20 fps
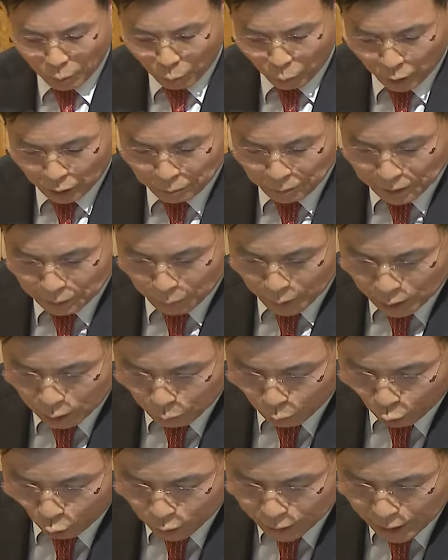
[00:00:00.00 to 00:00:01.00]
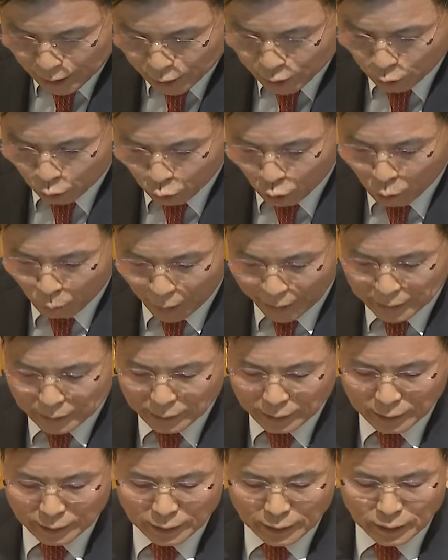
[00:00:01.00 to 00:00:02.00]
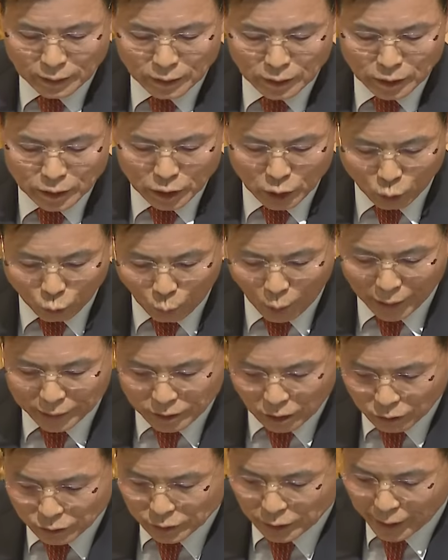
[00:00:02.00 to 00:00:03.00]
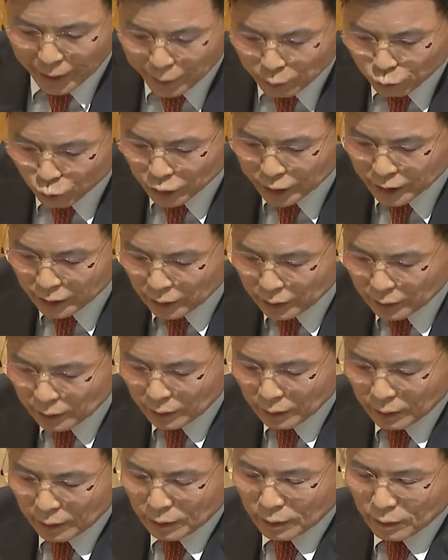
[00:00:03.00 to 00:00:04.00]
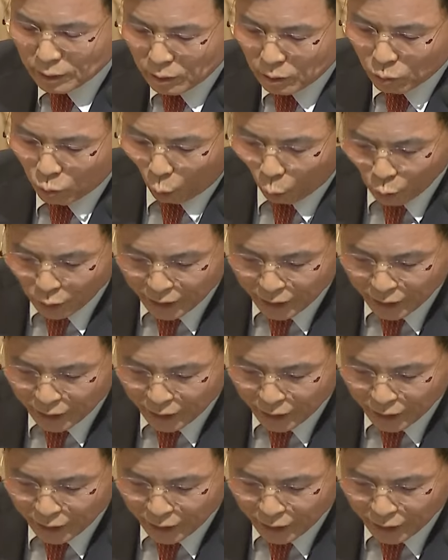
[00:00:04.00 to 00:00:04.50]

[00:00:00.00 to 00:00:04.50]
天の父母様だけがお慰めすることができるのではないでしょうか